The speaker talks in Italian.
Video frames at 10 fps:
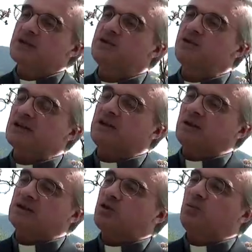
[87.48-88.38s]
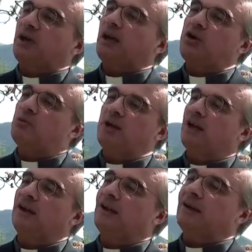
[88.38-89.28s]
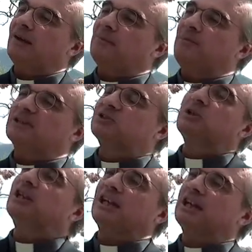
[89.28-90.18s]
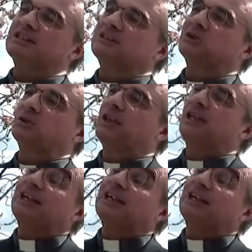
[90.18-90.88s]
ci fa scoprire come persone in relazione,